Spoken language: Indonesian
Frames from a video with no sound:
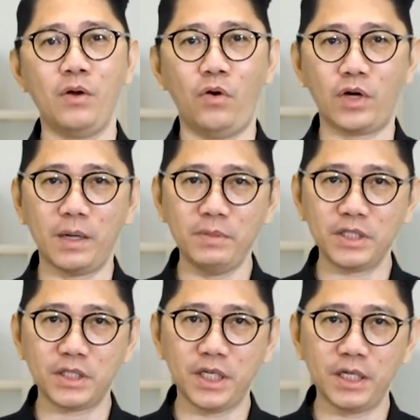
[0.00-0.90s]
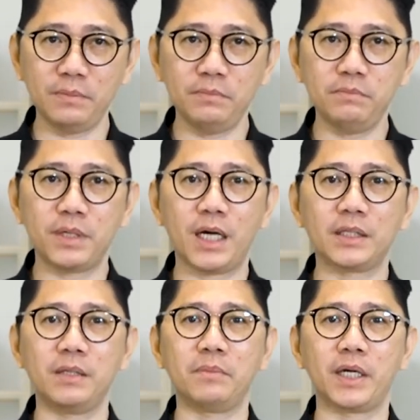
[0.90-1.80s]
Orang miskin
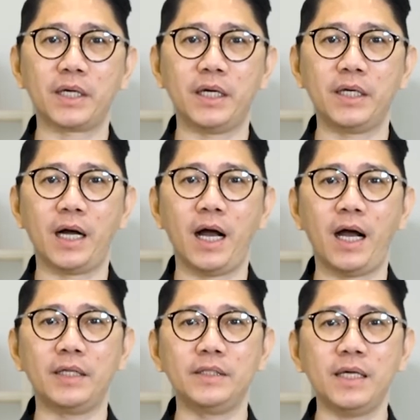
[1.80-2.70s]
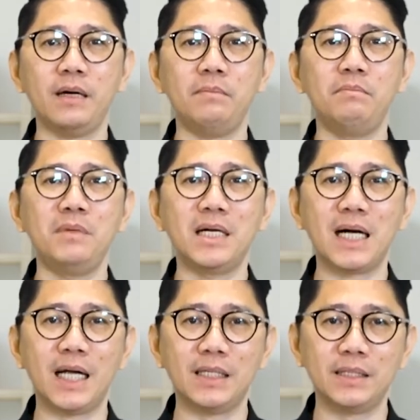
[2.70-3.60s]
berarti mereka yang hanya
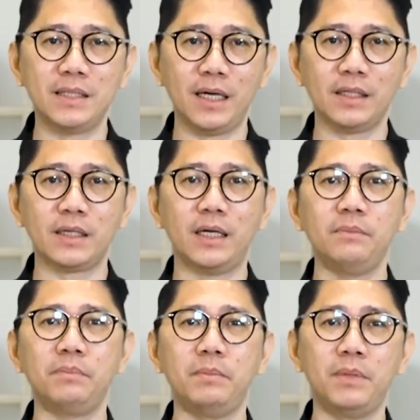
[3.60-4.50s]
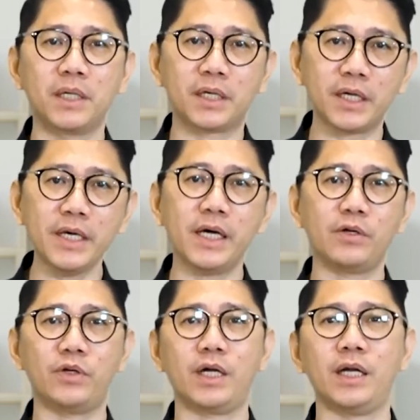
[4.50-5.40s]
mengandalkan pemberian
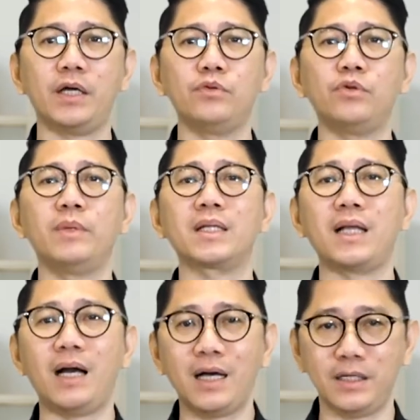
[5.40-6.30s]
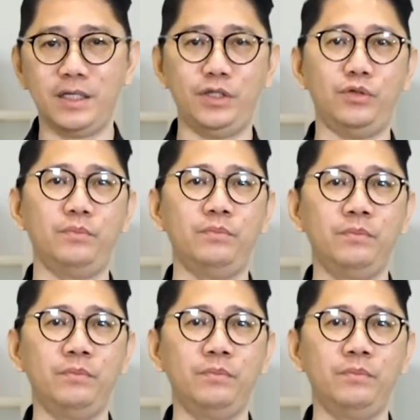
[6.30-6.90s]
orang lain untuk bertahan hidup.